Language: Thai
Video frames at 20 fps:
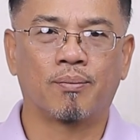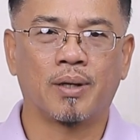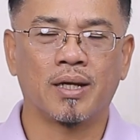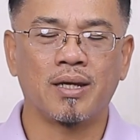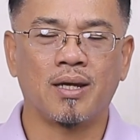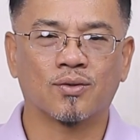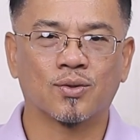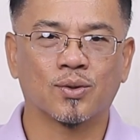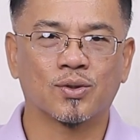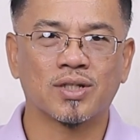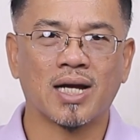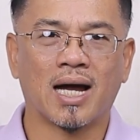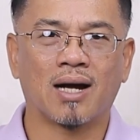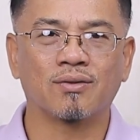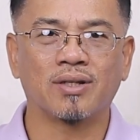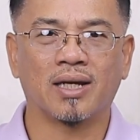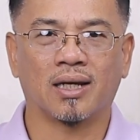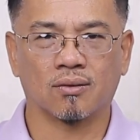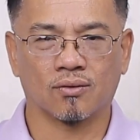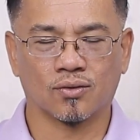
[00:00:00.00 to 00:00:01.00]
พระเยซูเจ้า
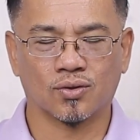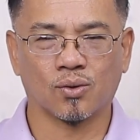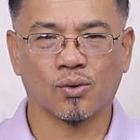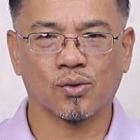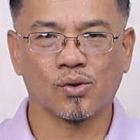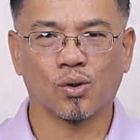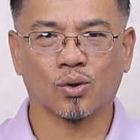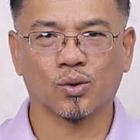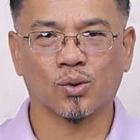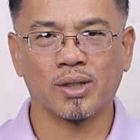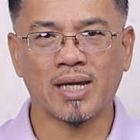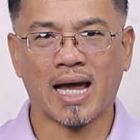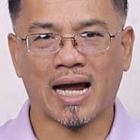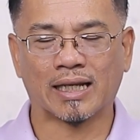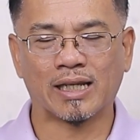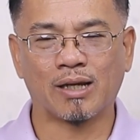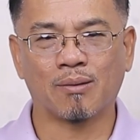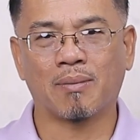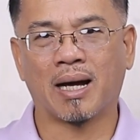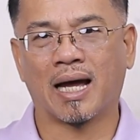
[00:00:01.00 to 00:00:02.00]
เนี่ยทรงยกตัวอย่า
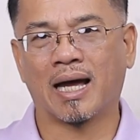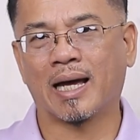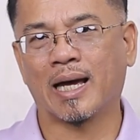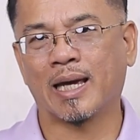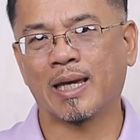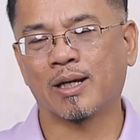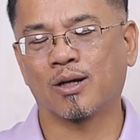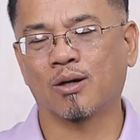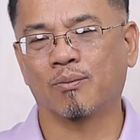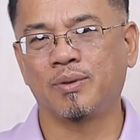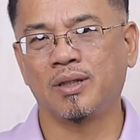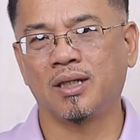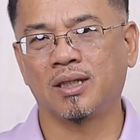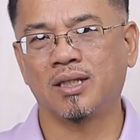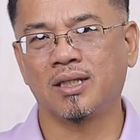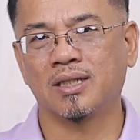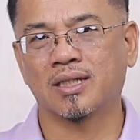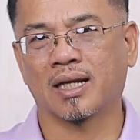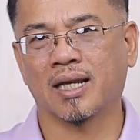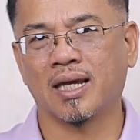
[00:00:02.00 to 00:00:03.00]
งนี้มาให้ก็เพื่อ
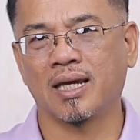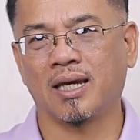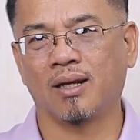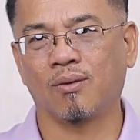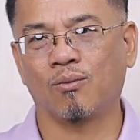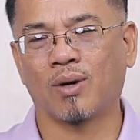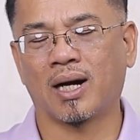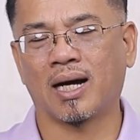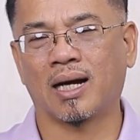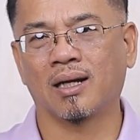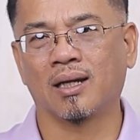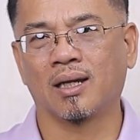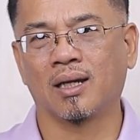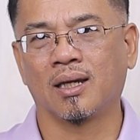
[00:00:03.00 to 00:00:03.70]
ที่จะได้เห็นว่า